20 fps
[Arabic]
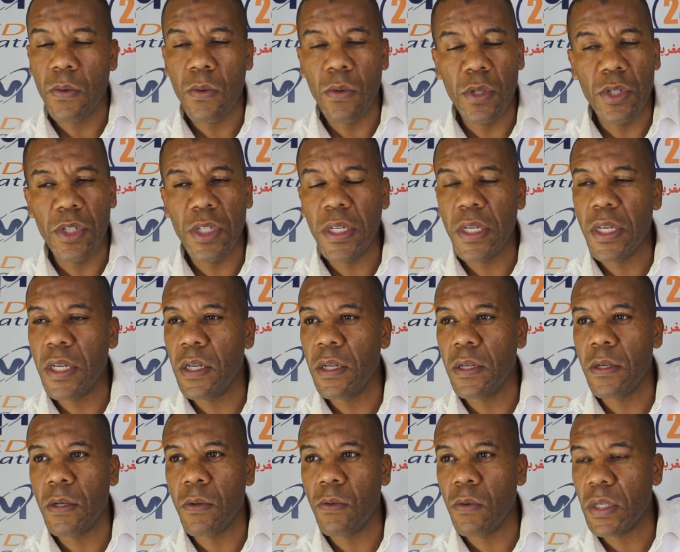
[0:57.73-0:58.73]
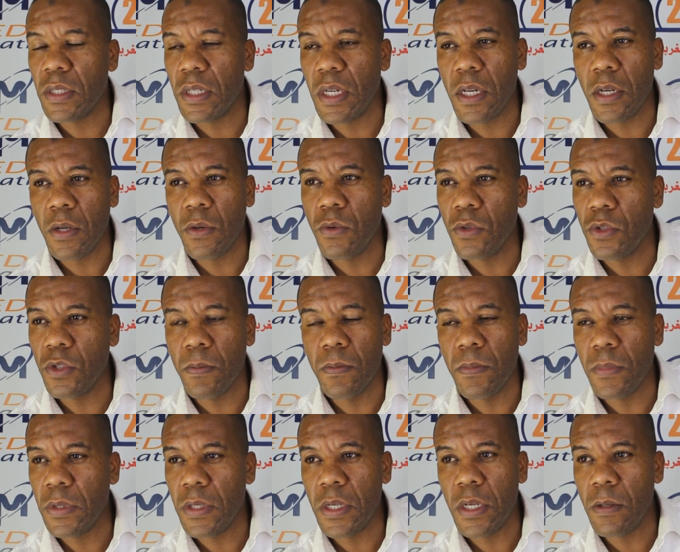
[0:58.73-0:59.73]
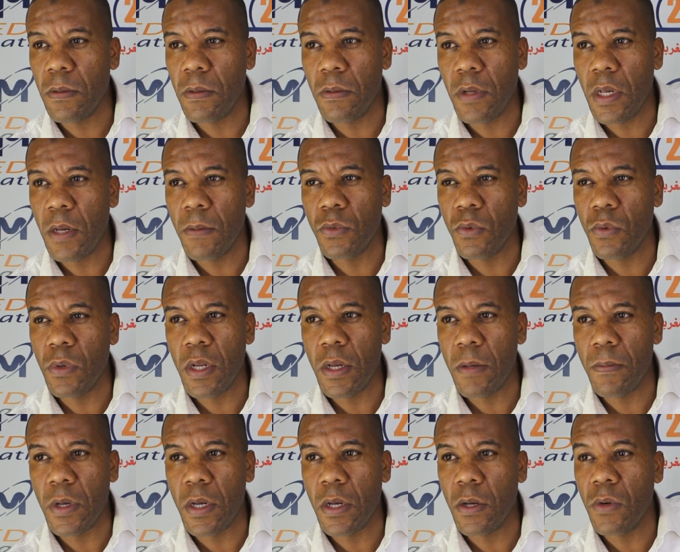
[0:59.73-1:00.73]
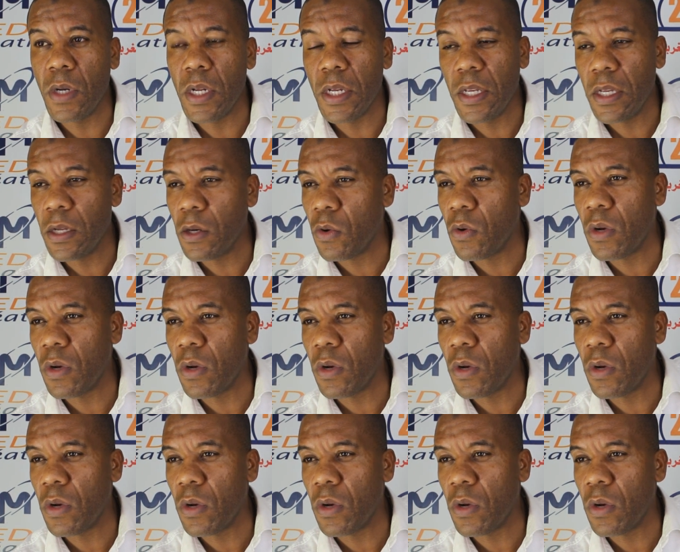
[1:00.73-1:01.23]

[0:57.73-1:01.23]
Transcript: كل شيء كاين الوثائق كل شيء مزيان الحمد لله معاه ولكن